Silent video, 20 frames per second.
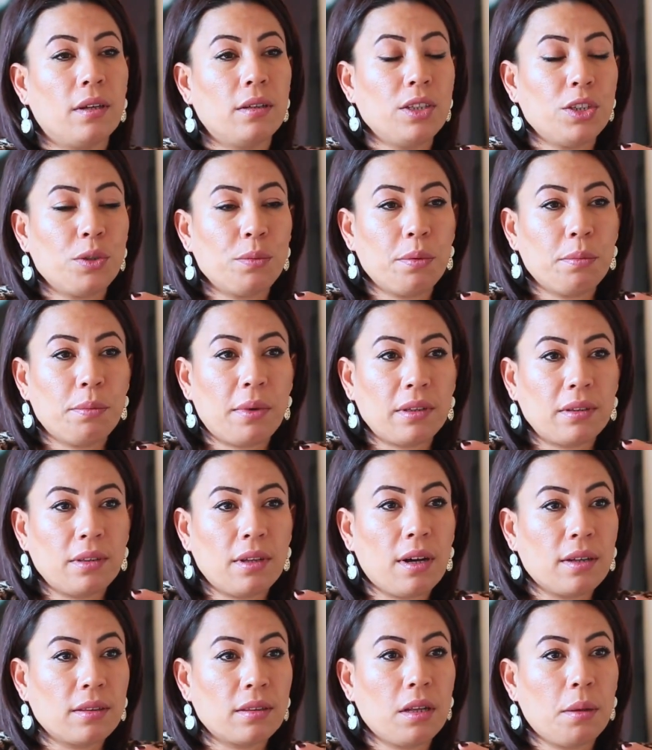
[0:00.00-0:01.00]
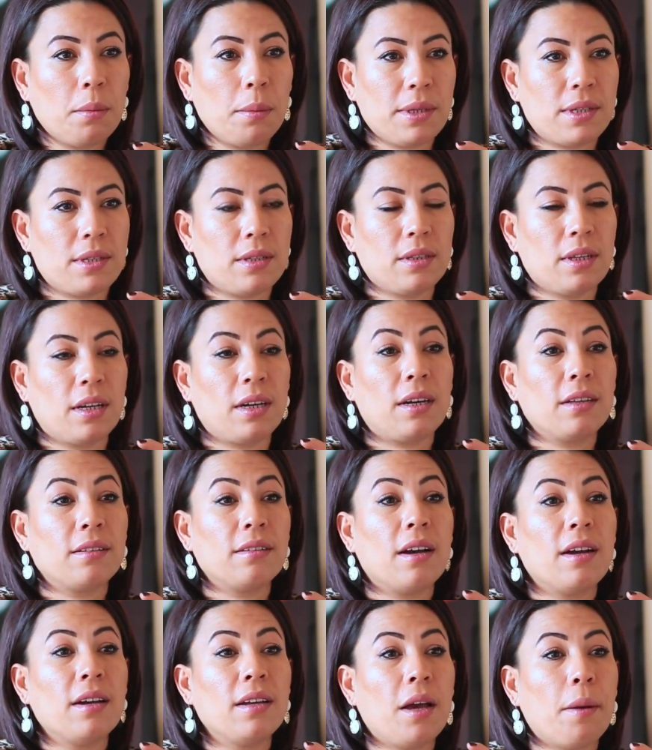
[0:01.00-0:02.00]
Hiçbir madde atlamasınlar.
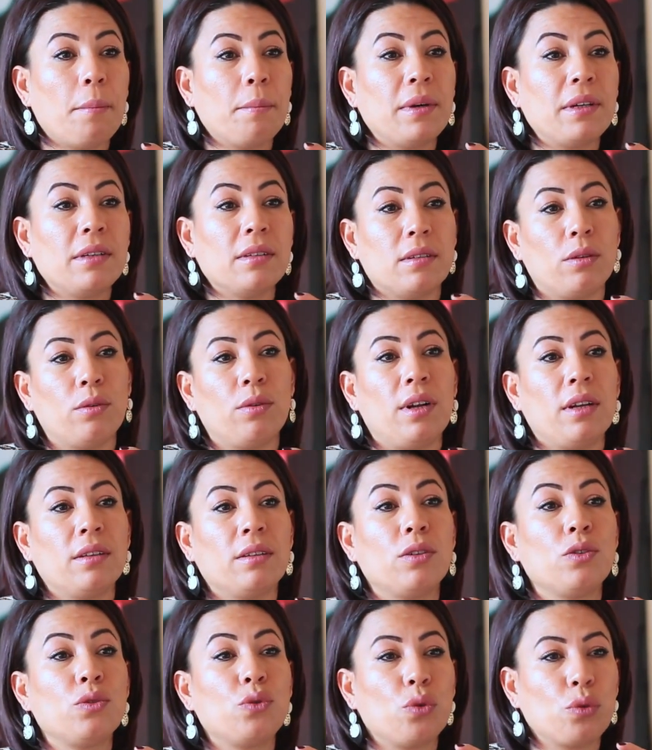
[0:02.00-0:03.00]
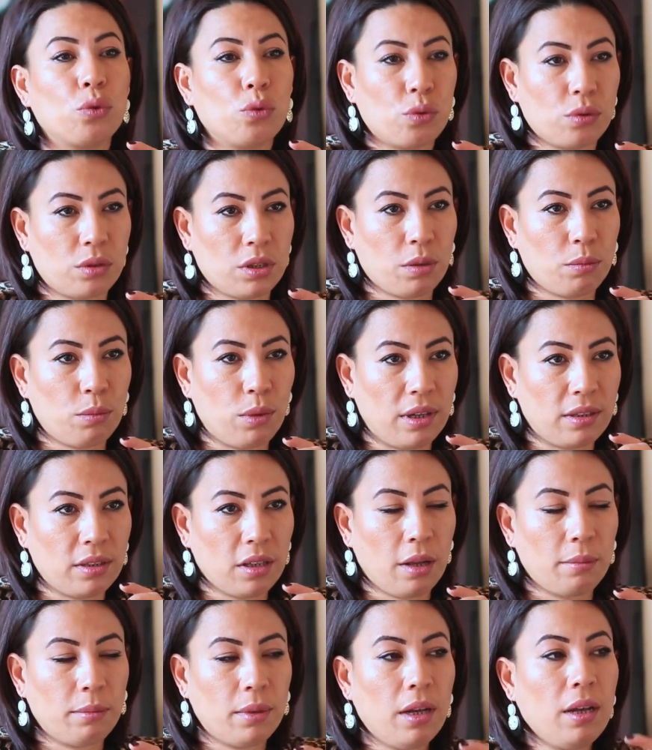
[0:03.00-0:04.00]
Hata yapma oranları çok yüksek bu
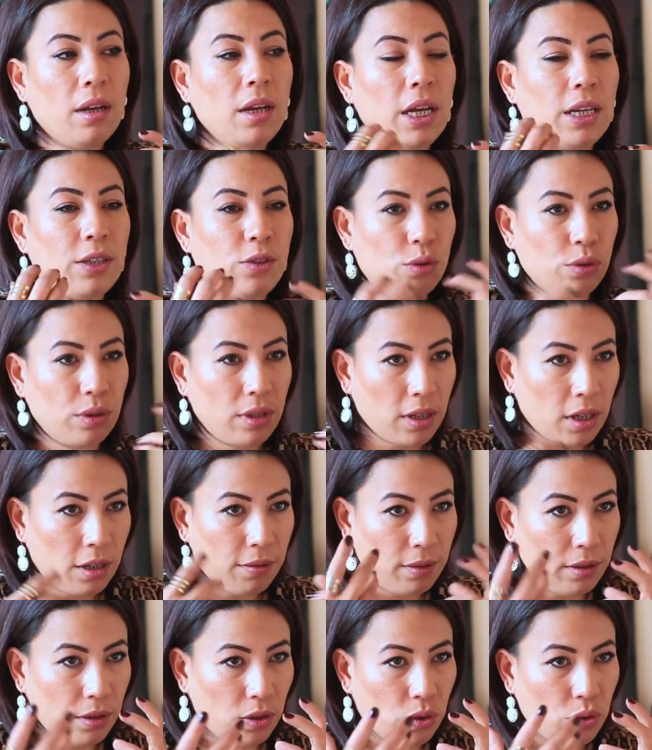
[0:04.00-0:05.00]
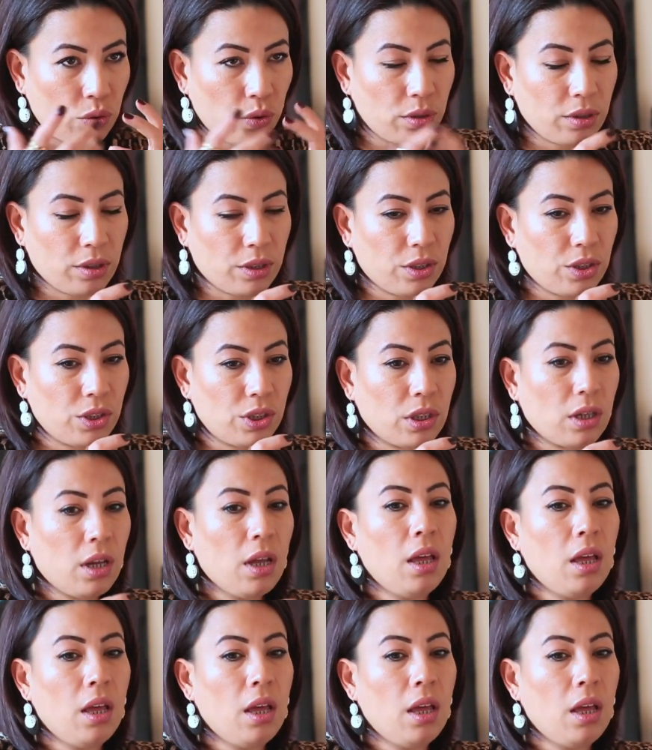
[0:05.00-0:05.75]
anlamda. Çünkü kafaları çok karışık.